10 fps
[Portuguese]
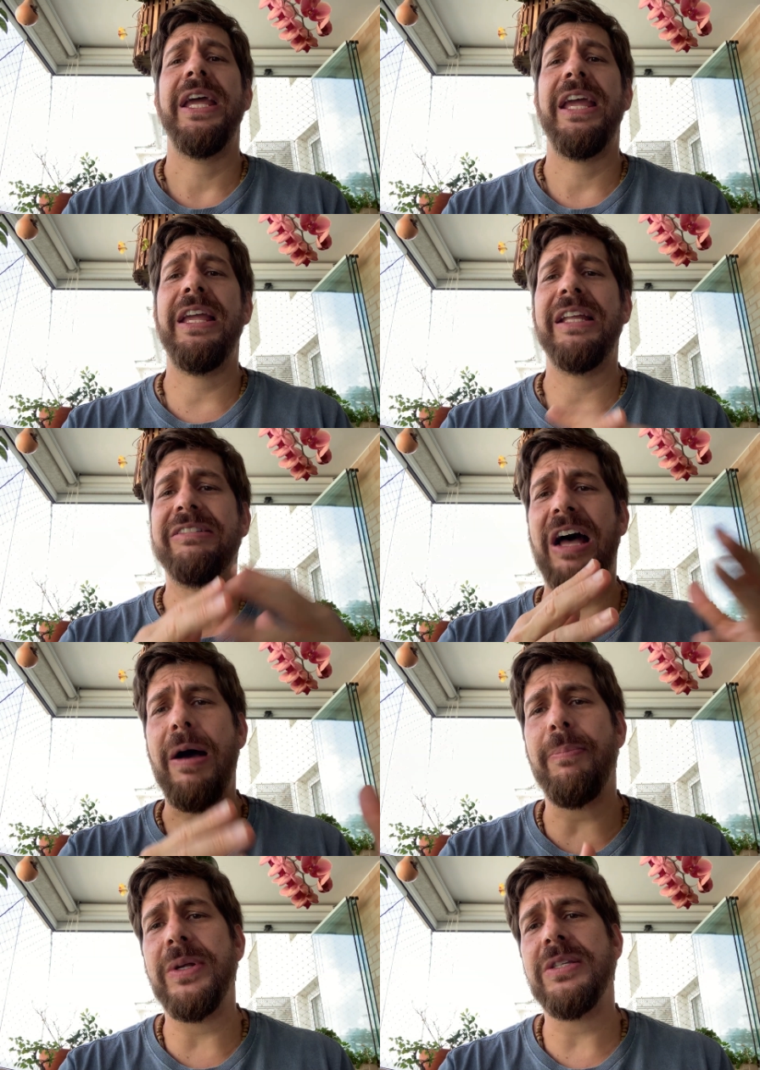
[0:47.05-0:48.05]
em
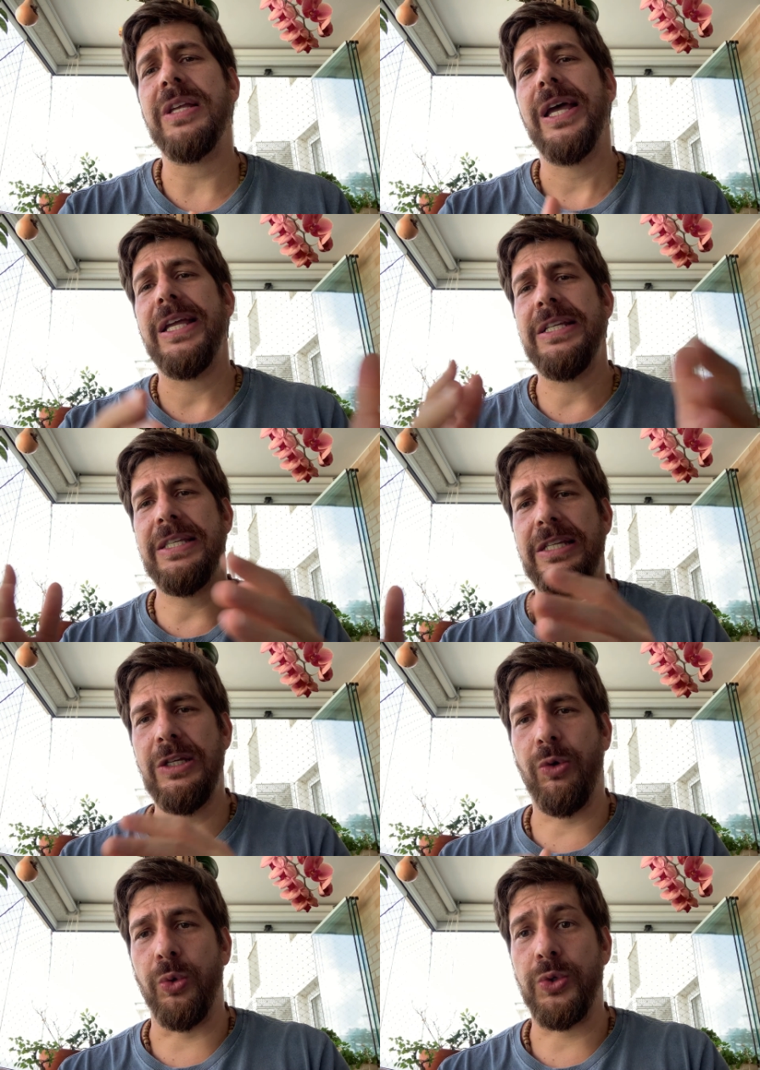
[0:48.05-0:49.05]
etapas e
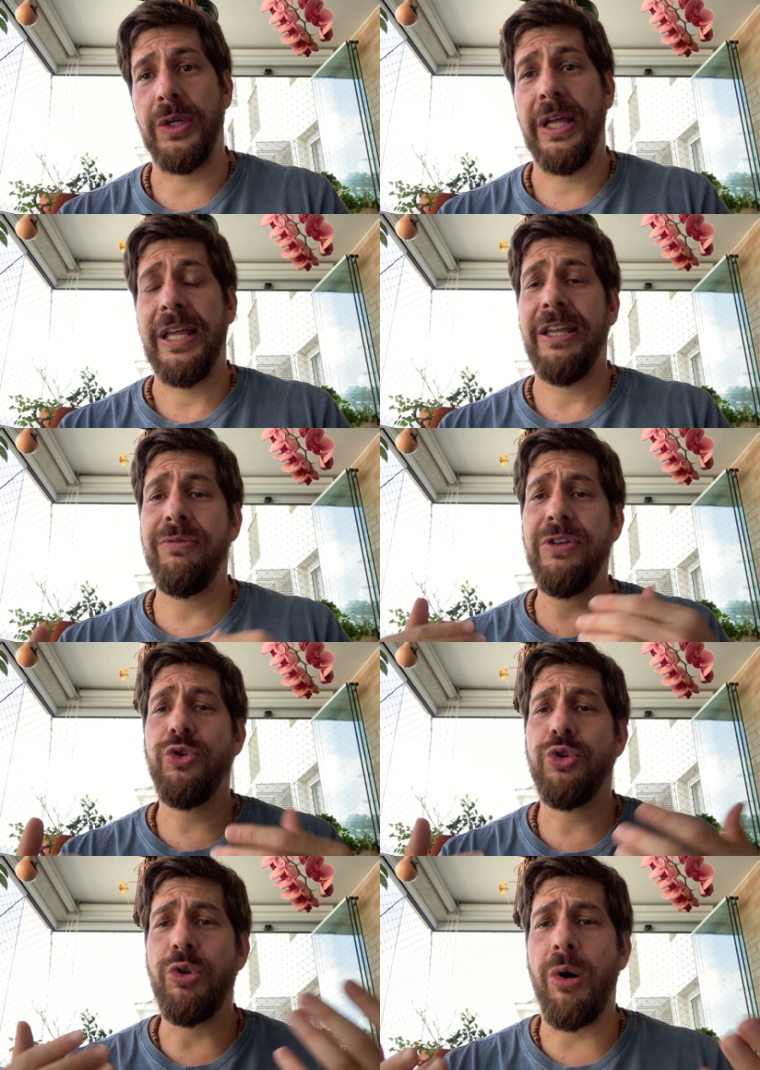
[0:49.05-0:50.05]
ciclos, e
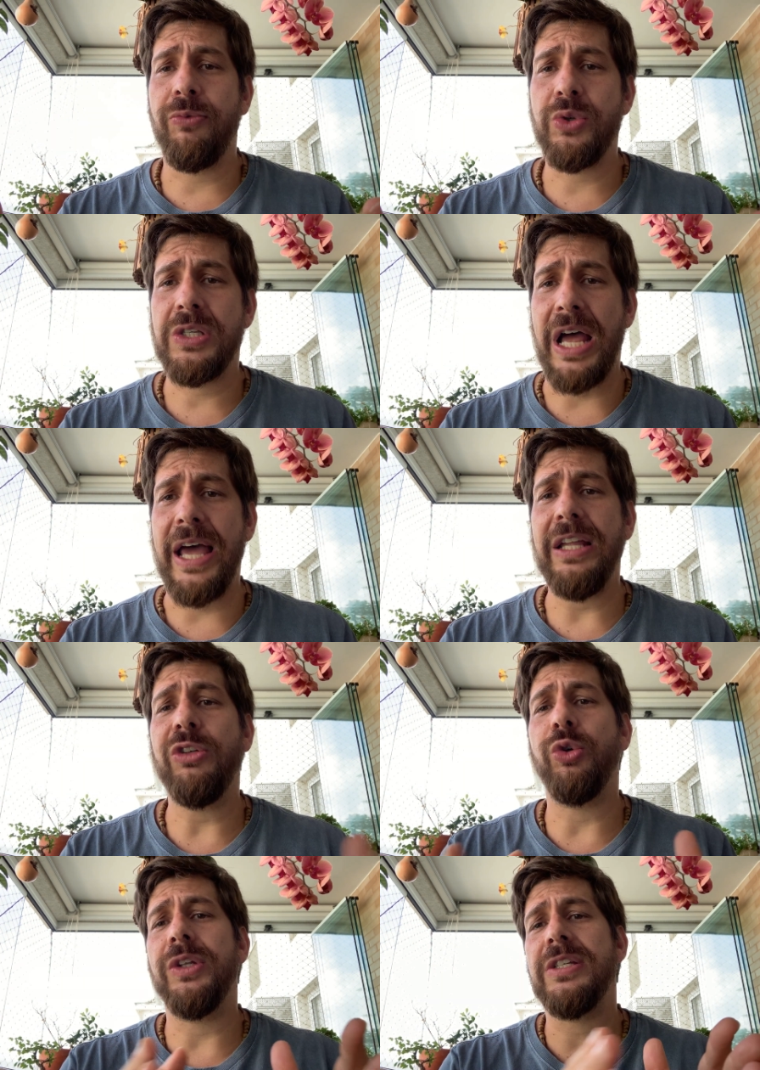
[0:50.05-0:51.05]
vídeos novos saem
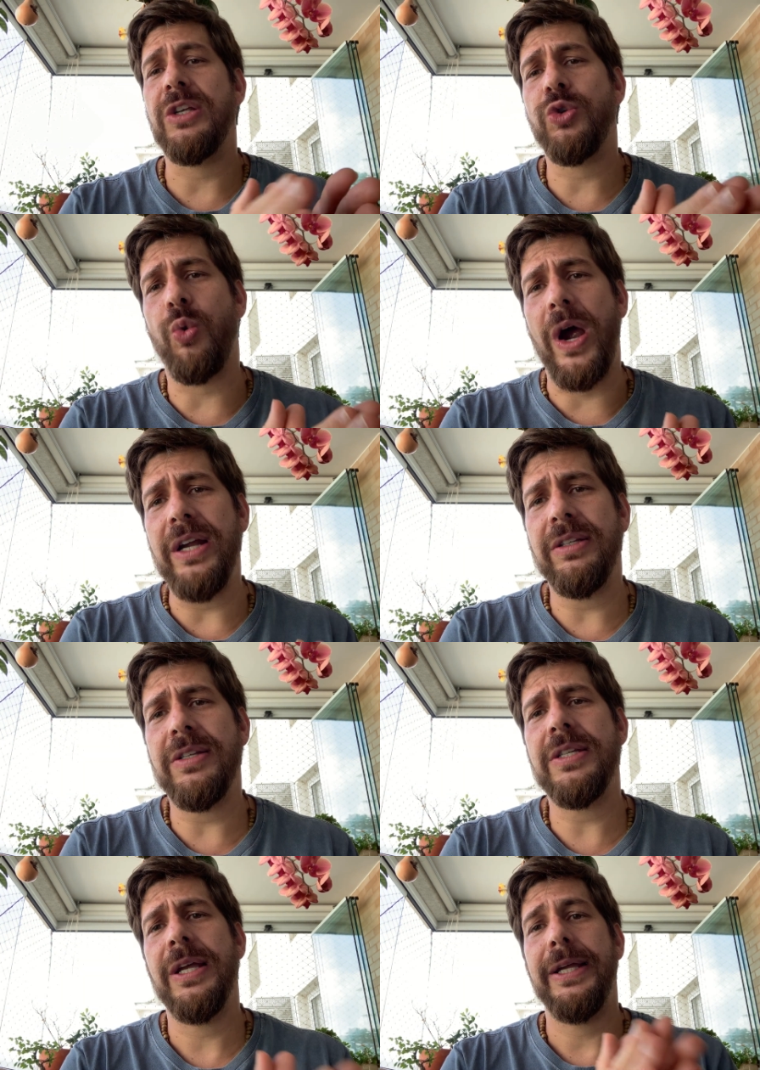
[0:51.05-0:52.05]
todas as
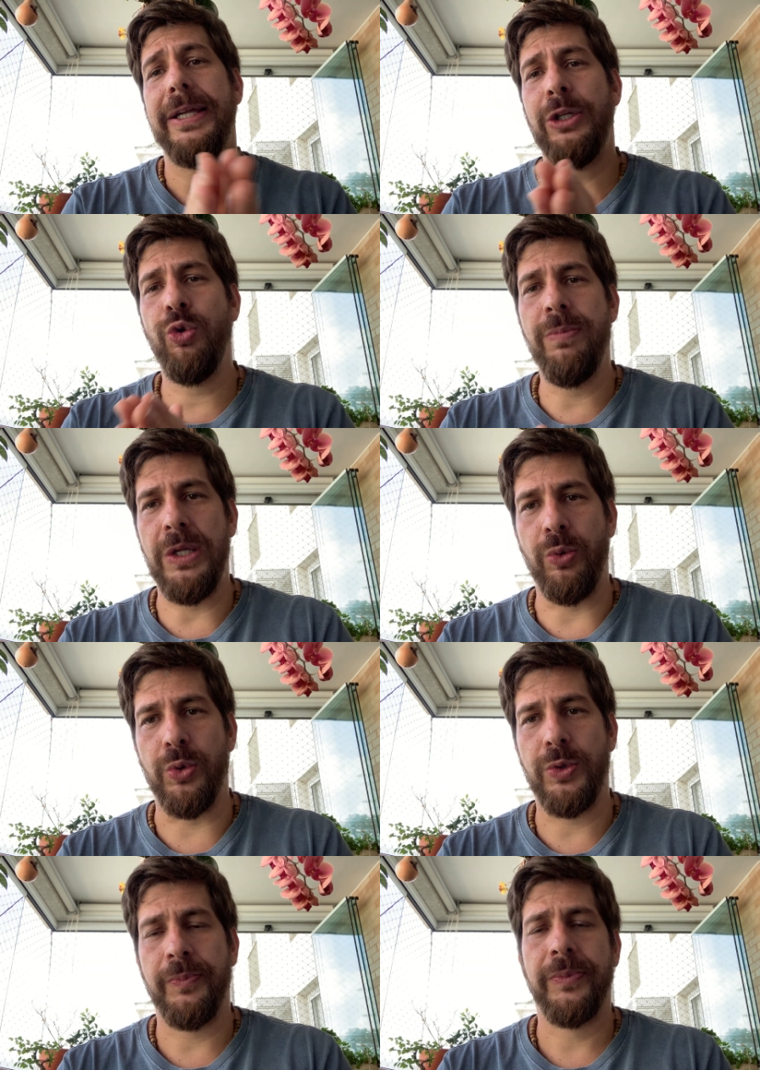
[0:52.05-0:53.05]
quartas e
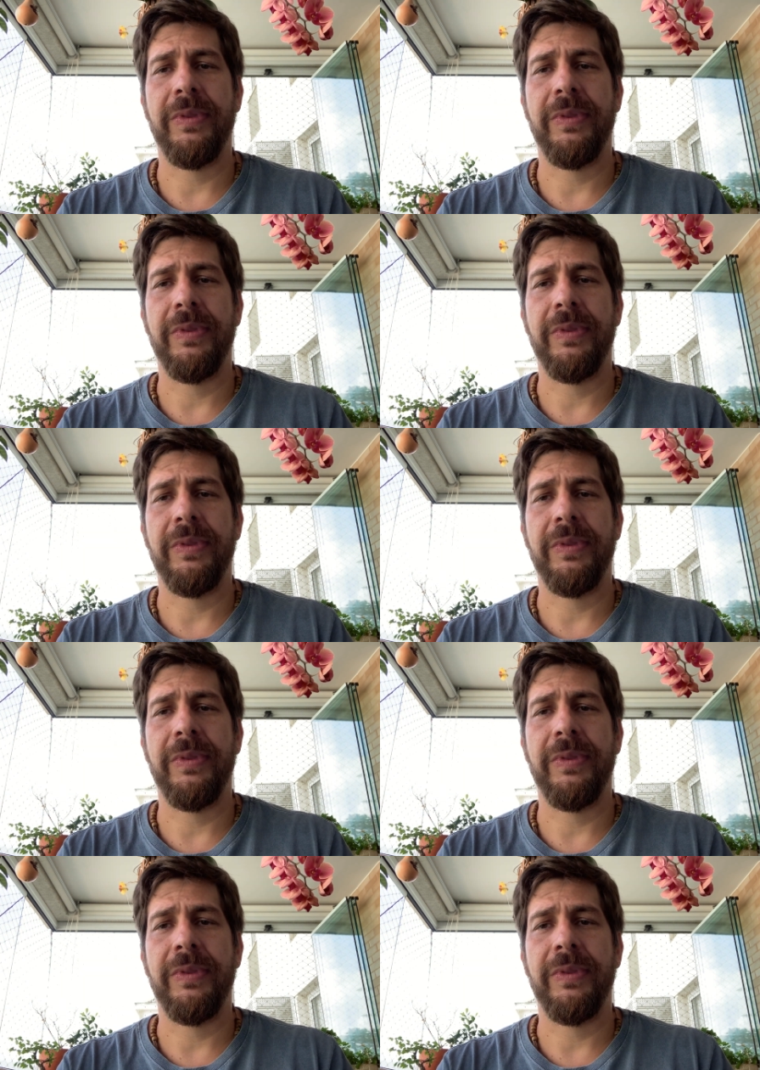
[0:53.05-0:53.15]
domingos.